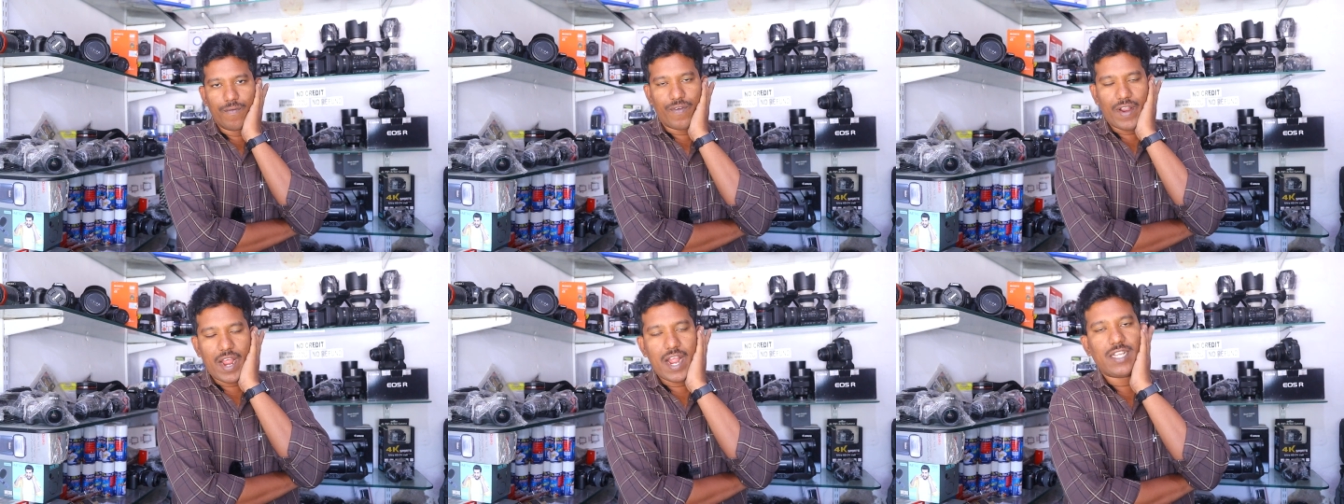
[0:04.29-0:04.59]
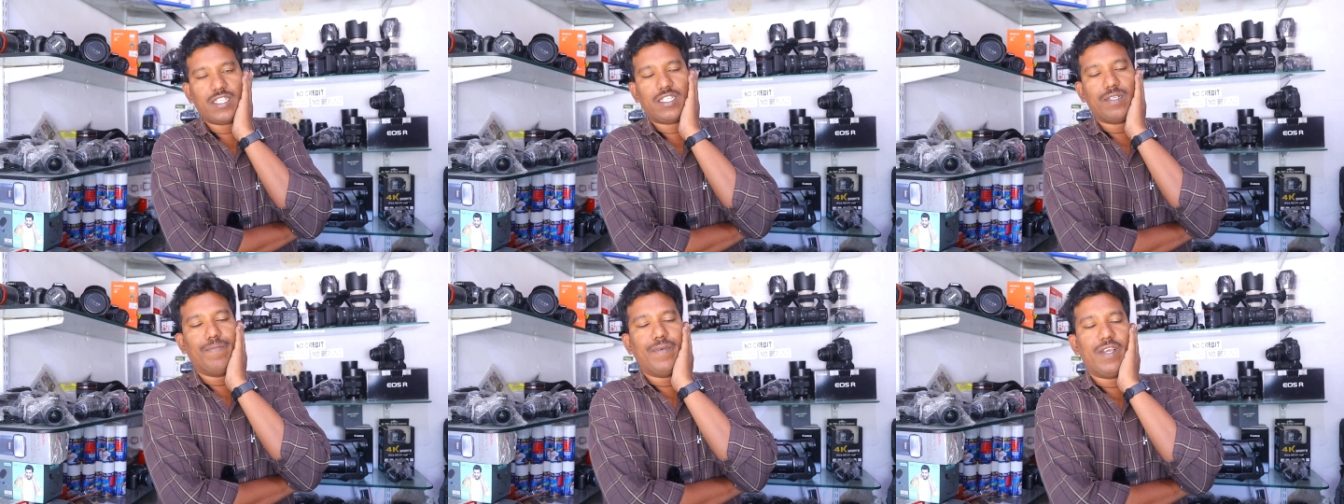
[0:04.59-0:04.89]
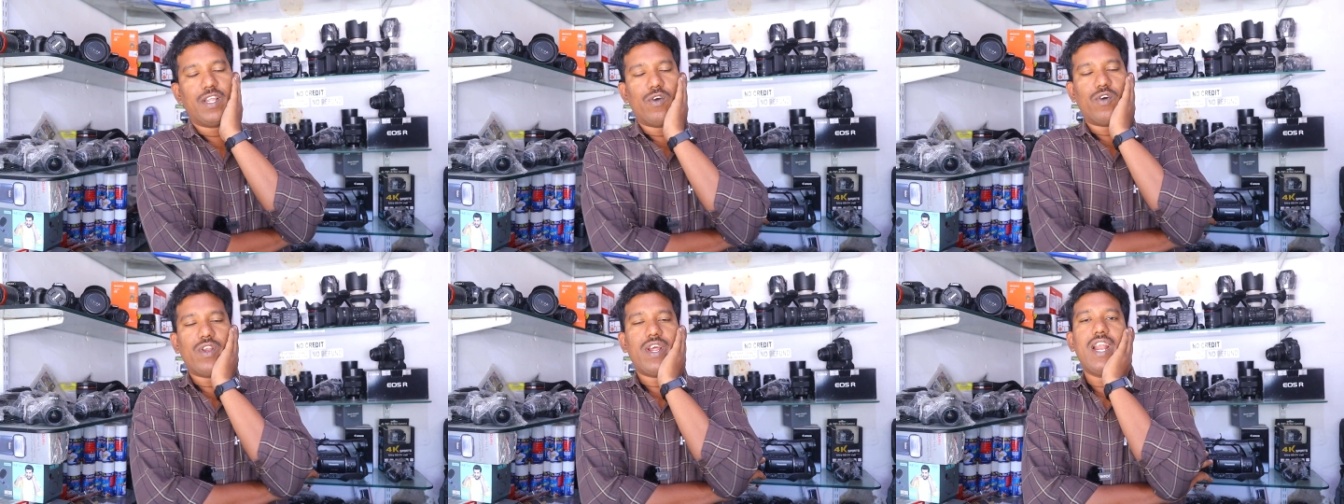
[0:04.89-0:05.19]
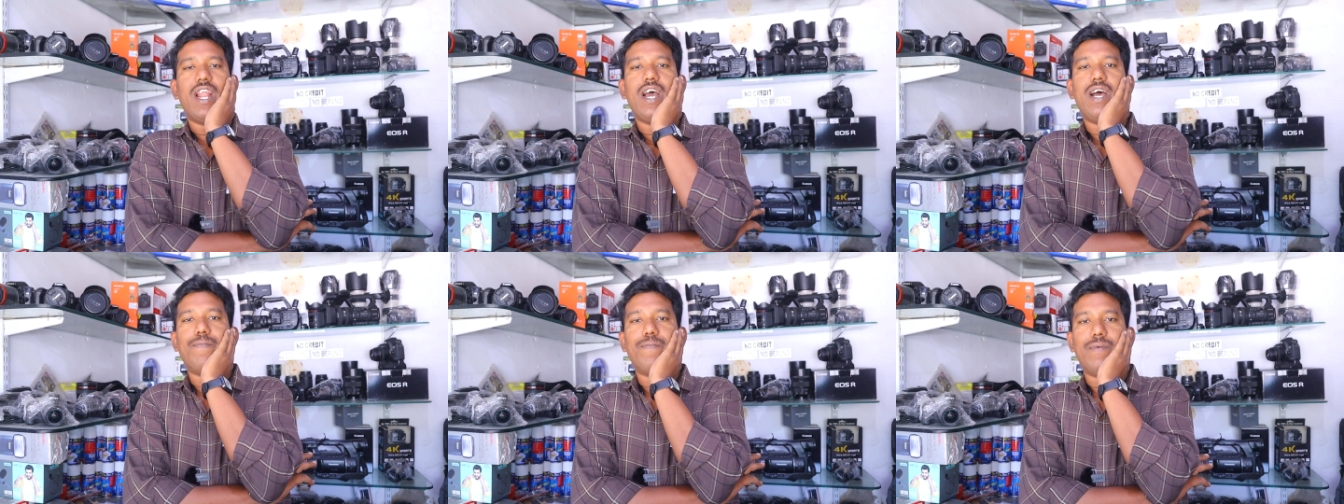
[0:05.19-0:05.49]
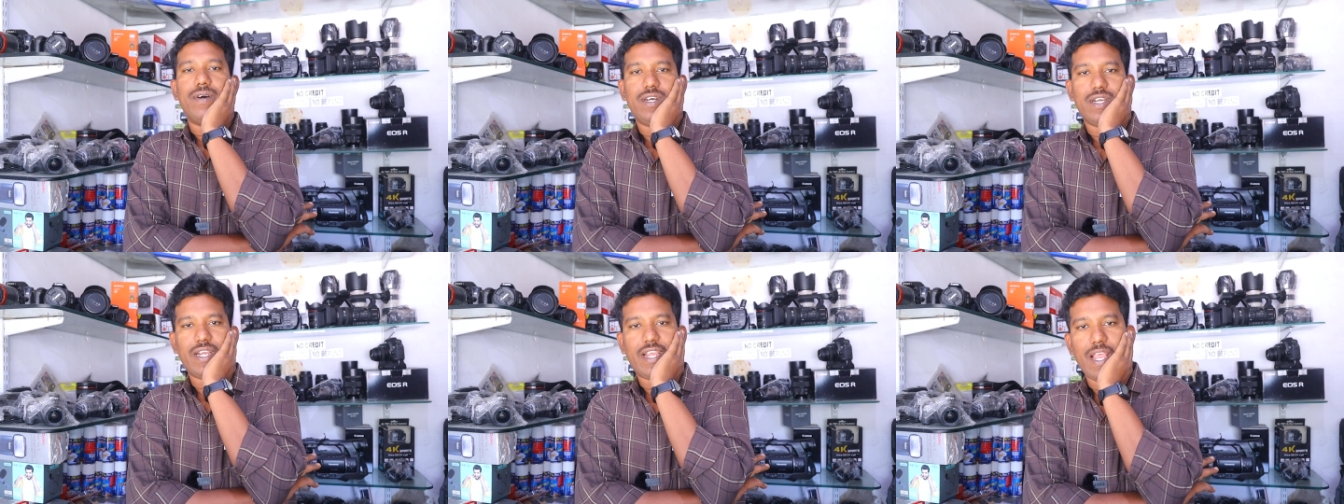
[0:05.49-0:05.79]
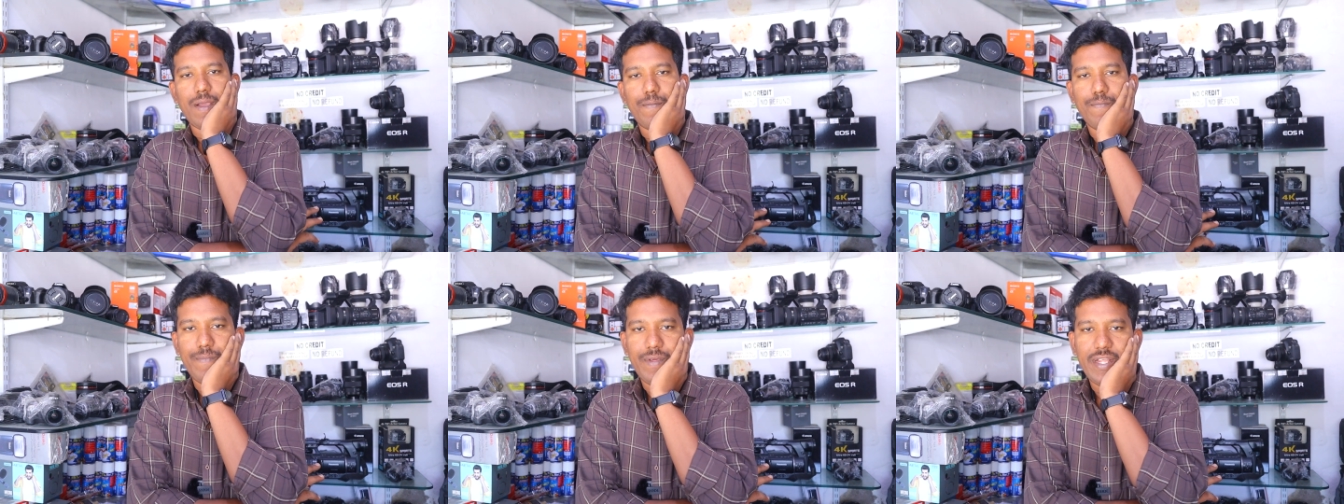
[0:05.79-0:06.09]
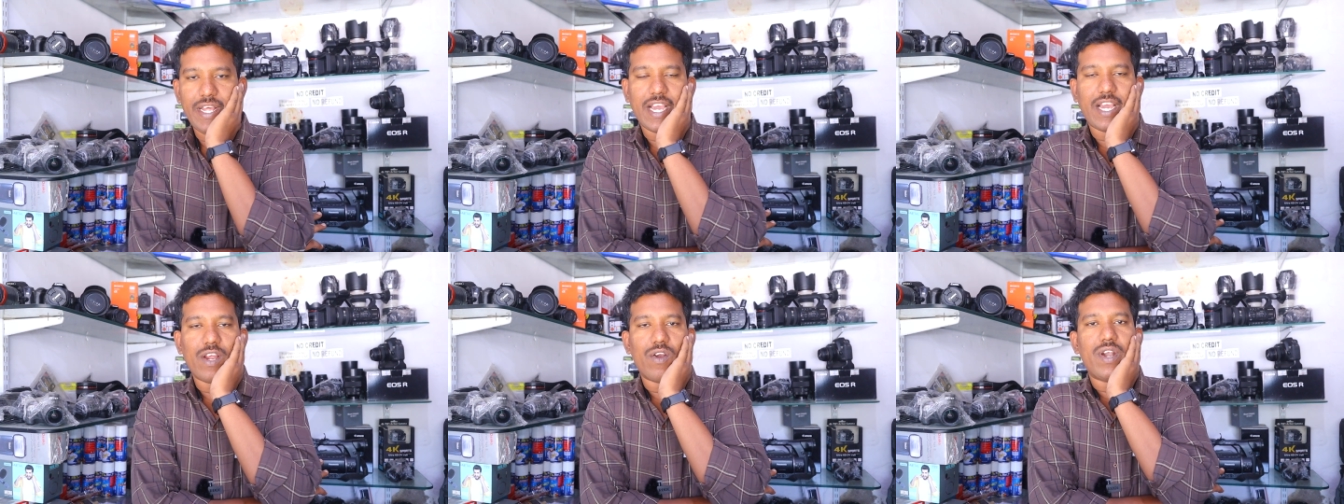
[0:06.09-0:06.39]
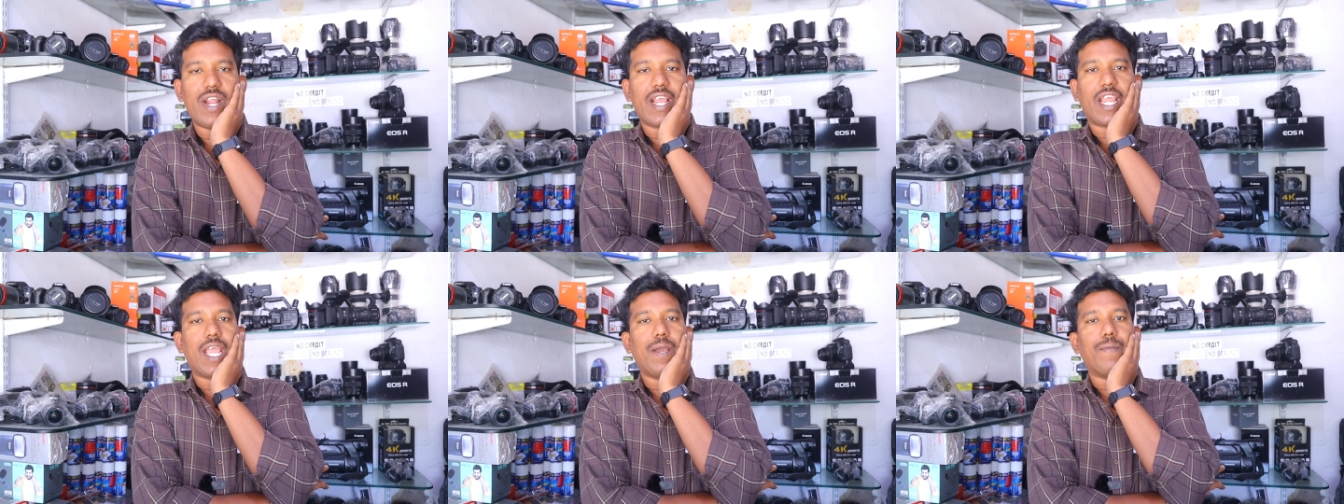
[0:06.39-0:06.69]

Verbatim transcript: ఫ్రెండ్స్ మీరు ఎవరైనా మీ దగ్గర ఉండే